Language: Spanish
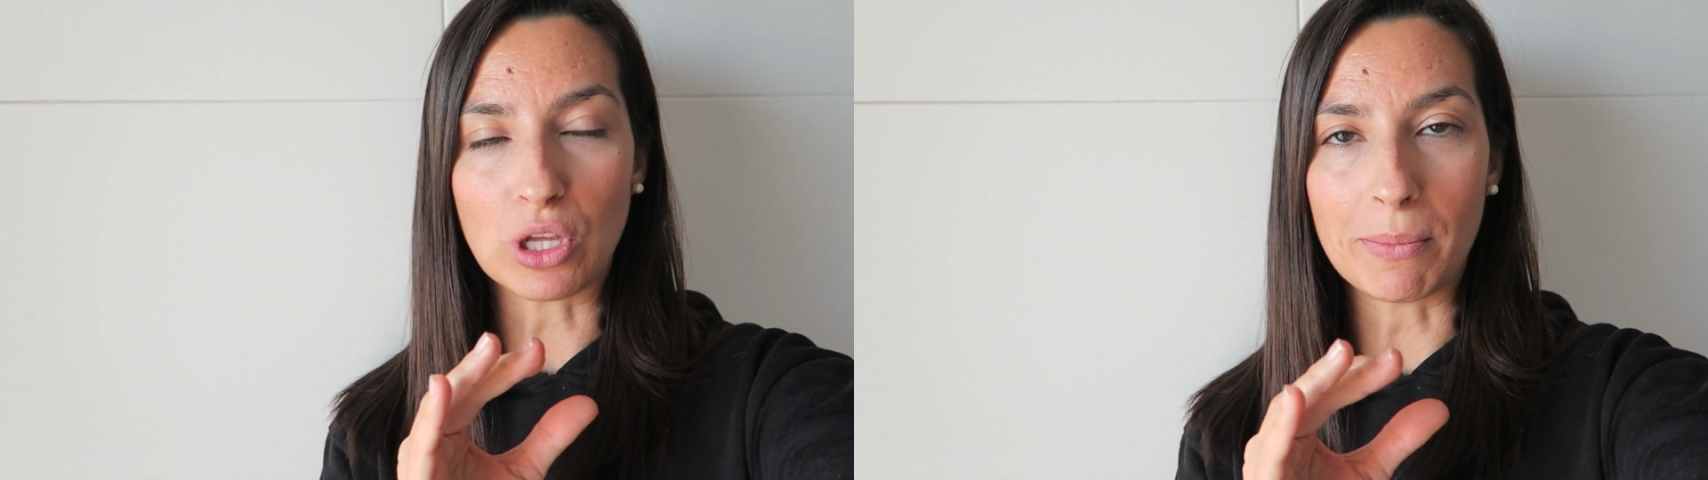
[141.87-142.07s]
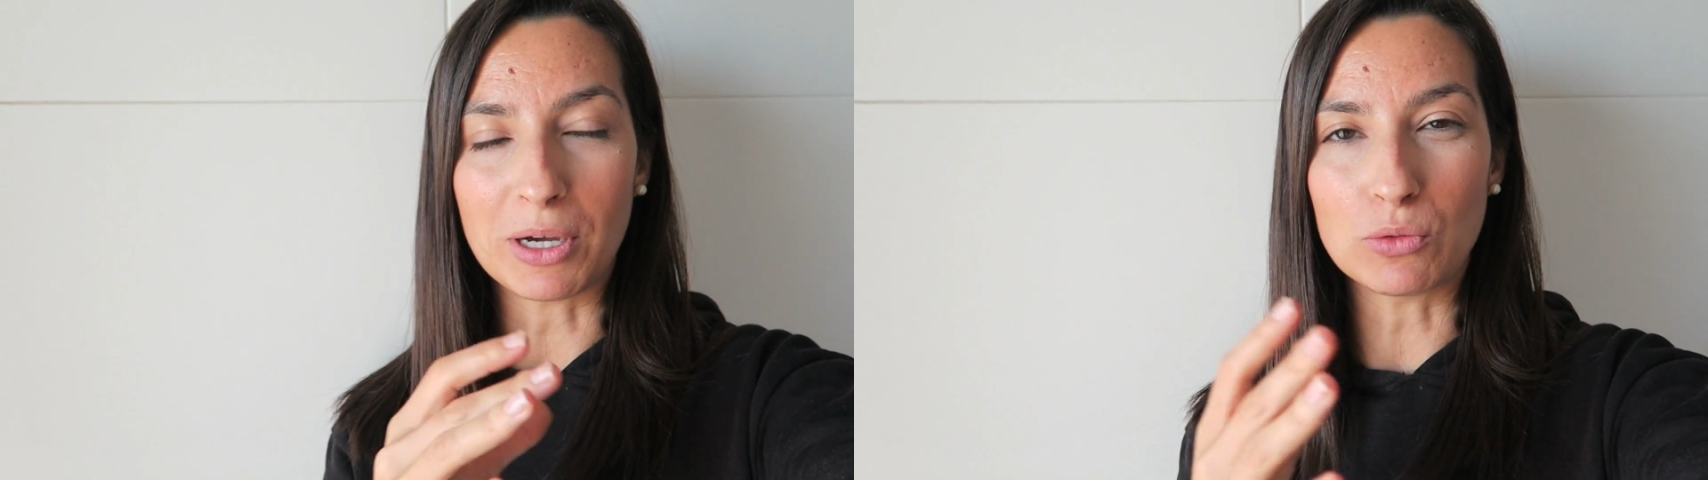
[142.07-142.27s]

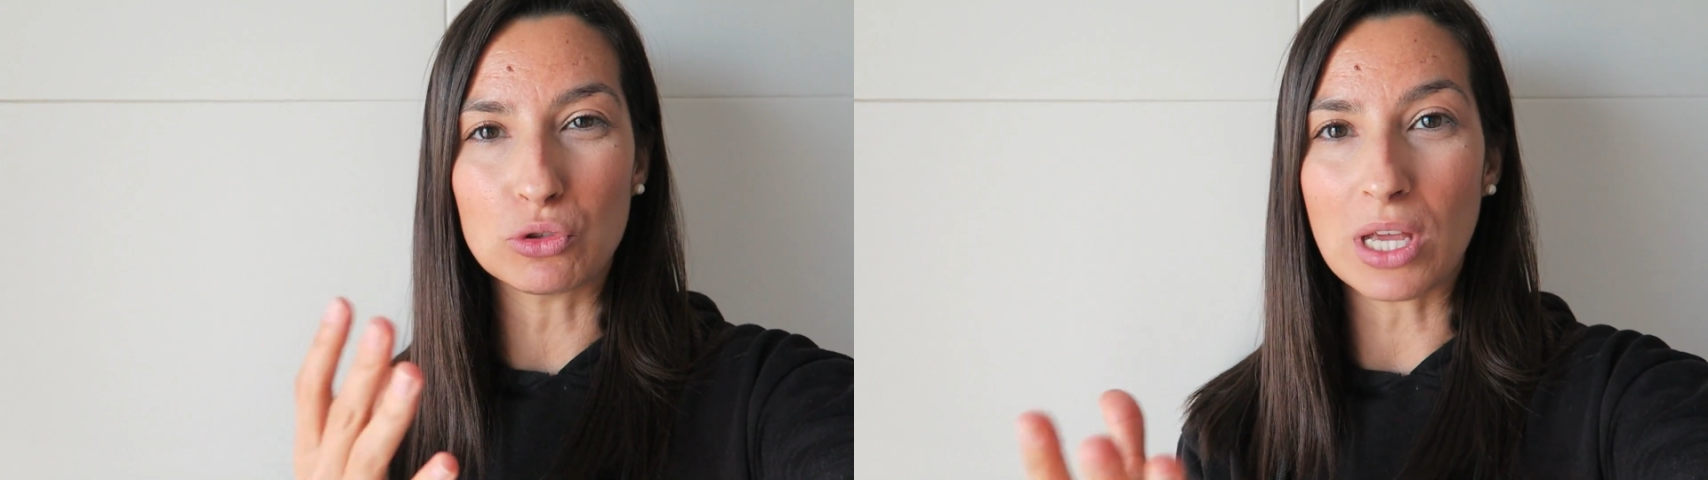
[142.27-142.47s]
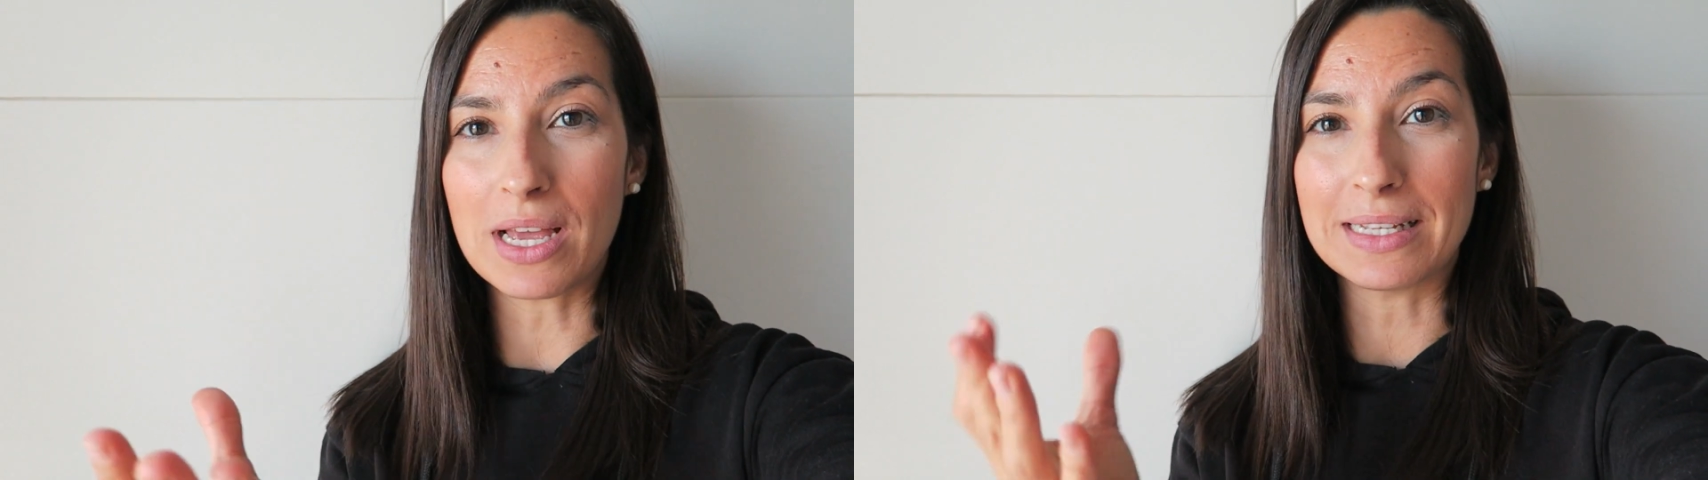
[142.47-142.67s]
Me
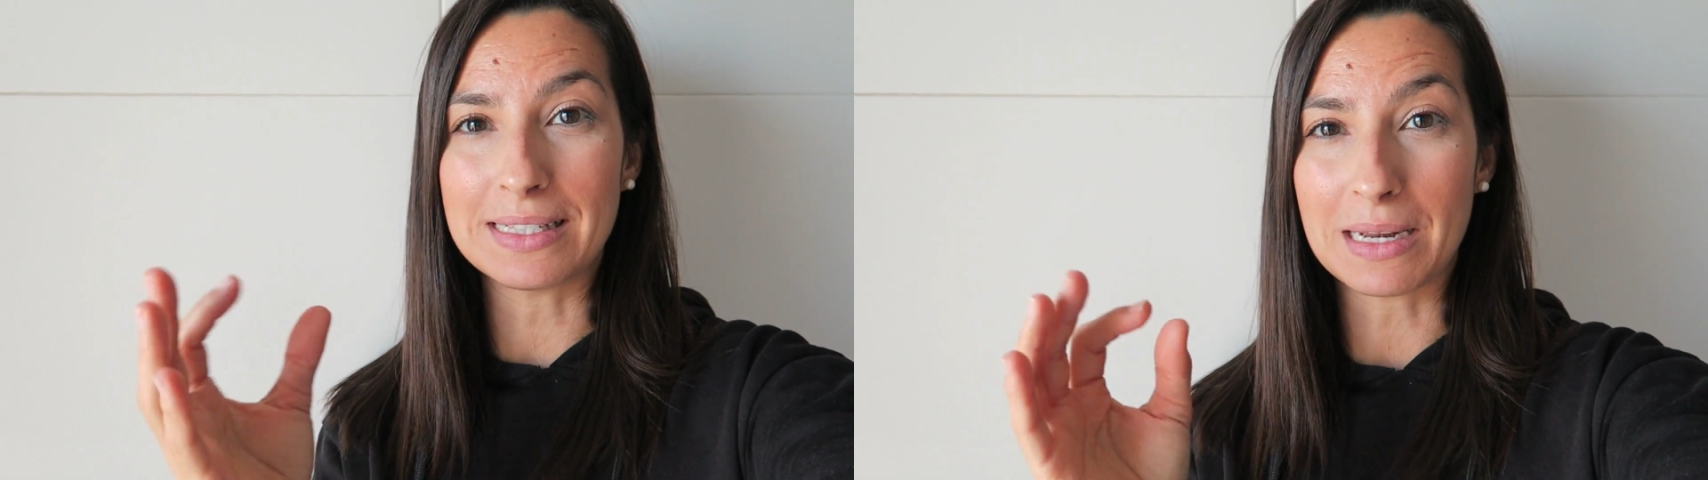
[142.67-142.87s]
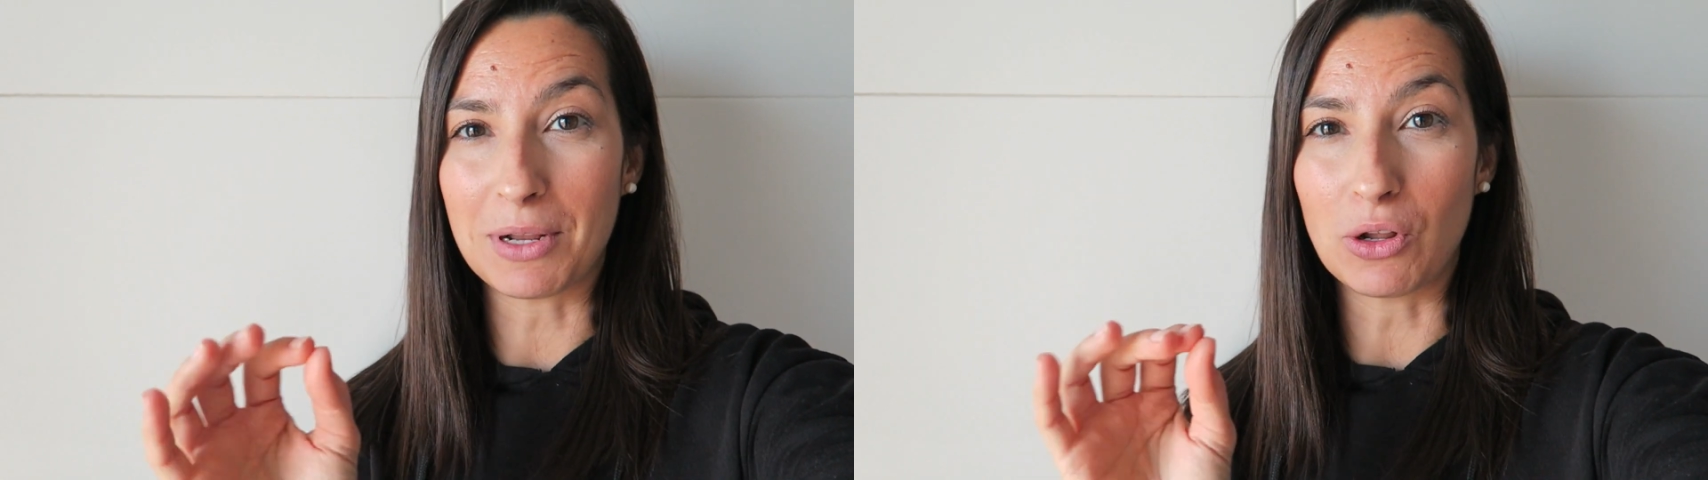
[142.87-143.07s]
gusta
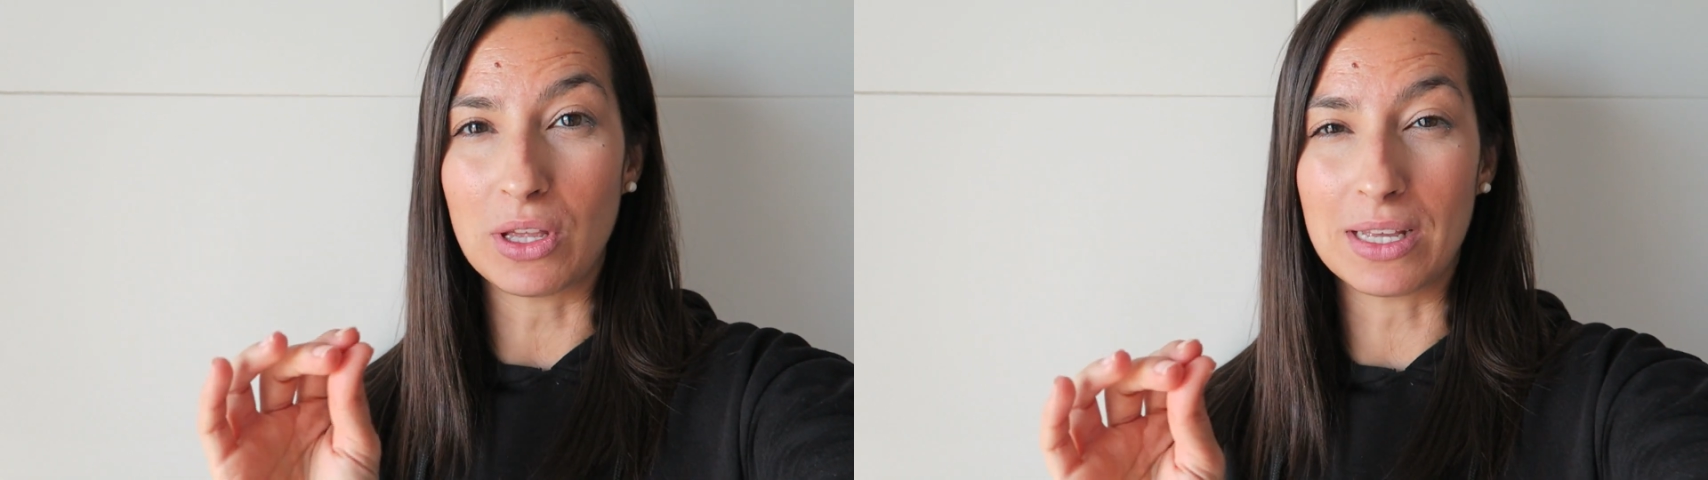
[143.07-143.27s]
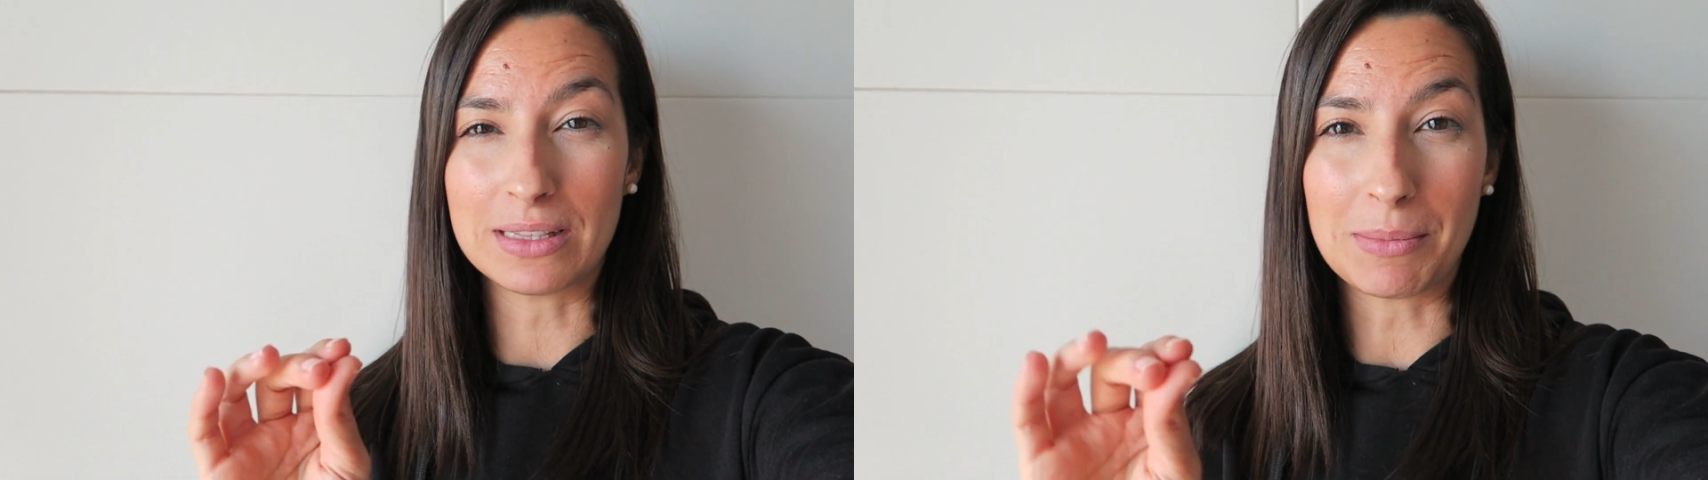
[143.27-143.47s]
echármelo
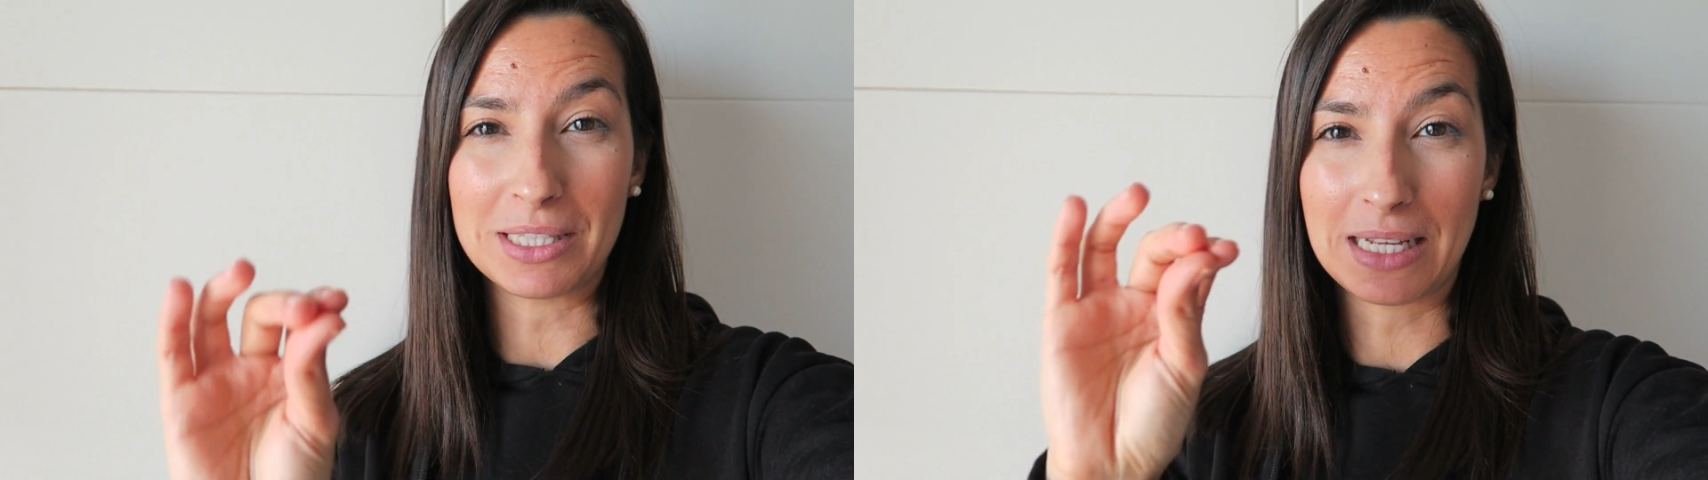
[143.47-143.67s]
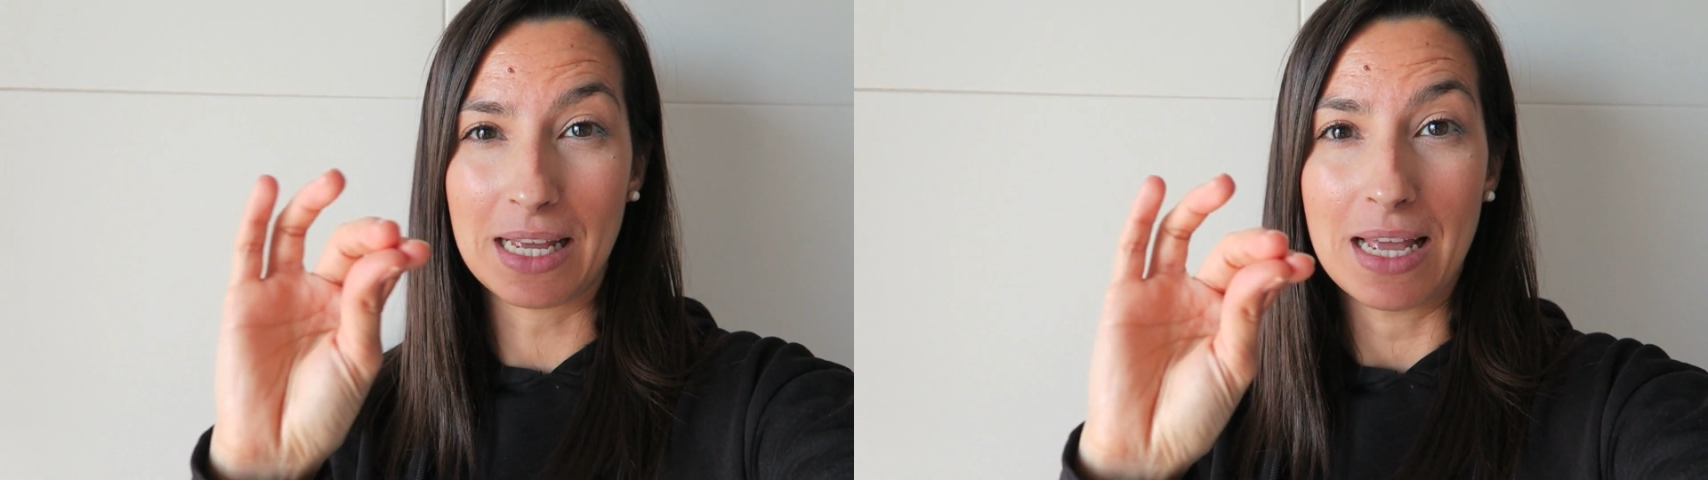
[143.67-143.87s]

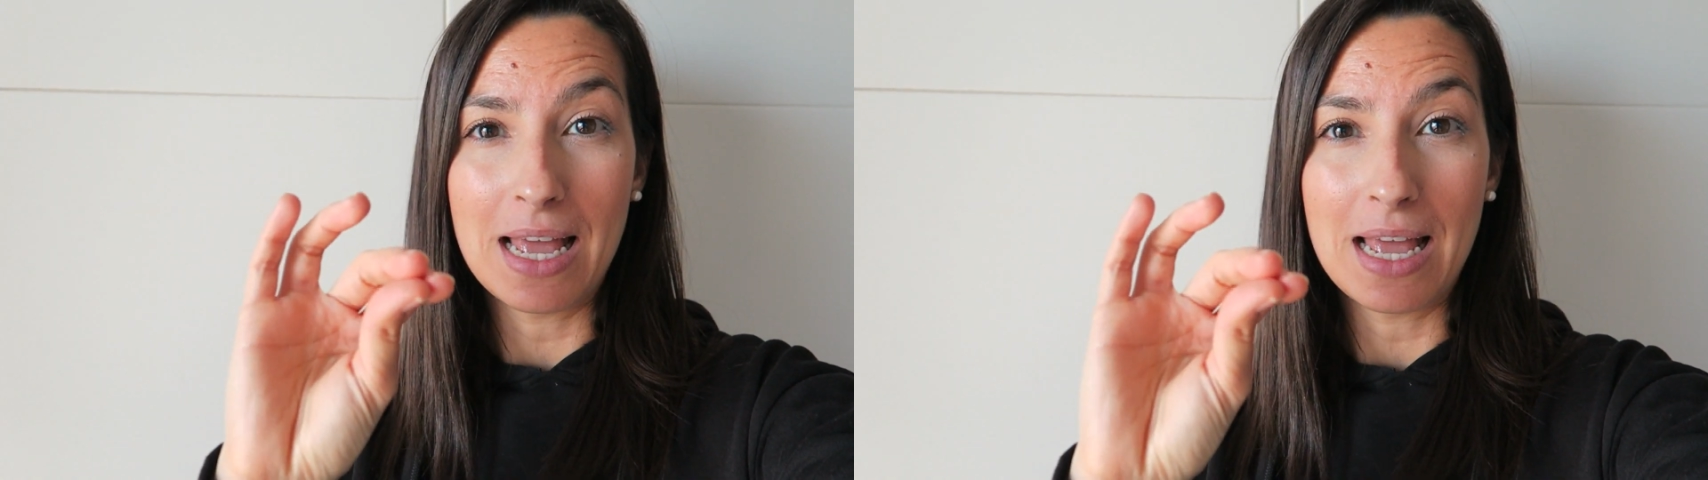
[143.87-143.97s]
directamente